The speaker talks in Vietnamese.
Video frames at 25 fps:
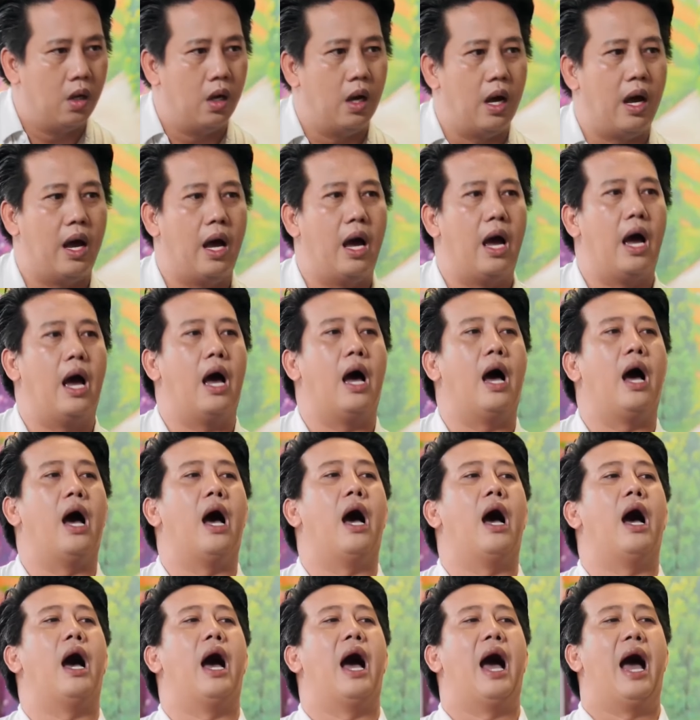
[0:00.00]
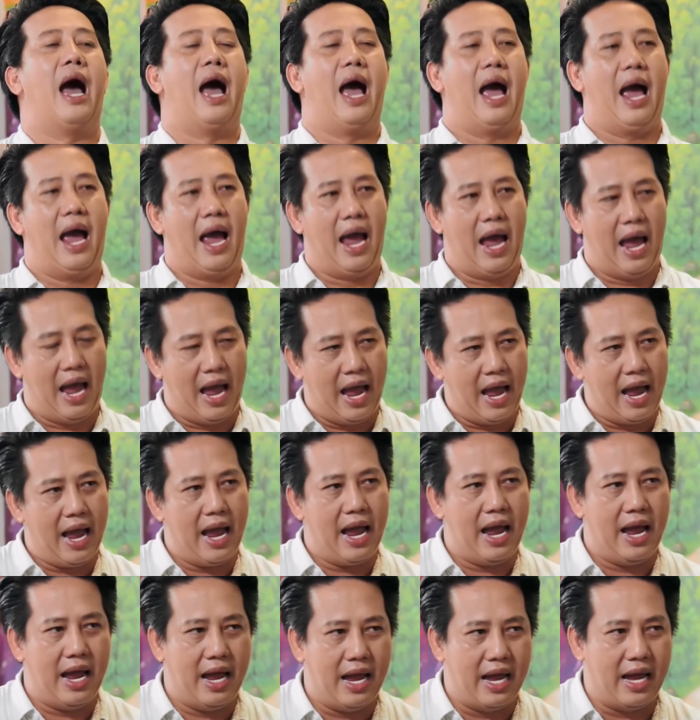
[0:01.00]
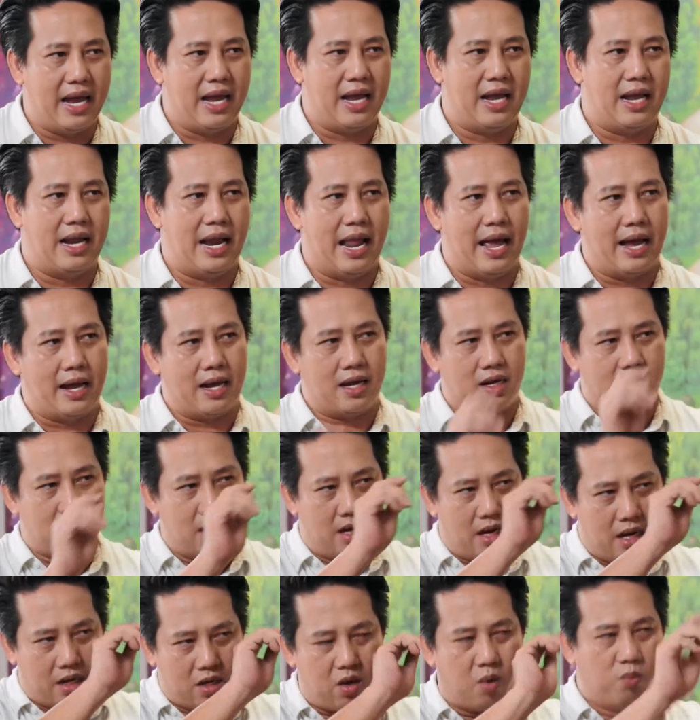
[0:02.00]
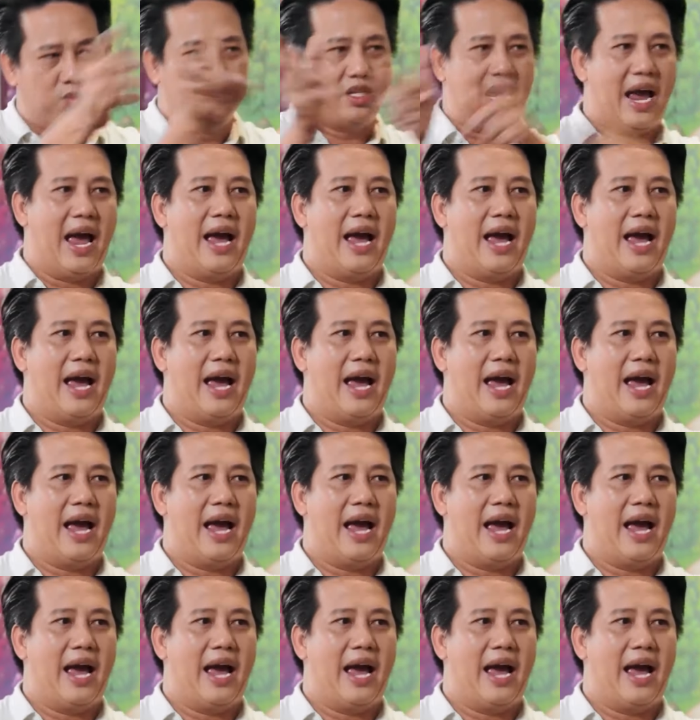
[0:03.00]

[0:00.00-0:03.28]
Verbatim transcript: Đâu gì đâu có hiểu À là ờ, cùng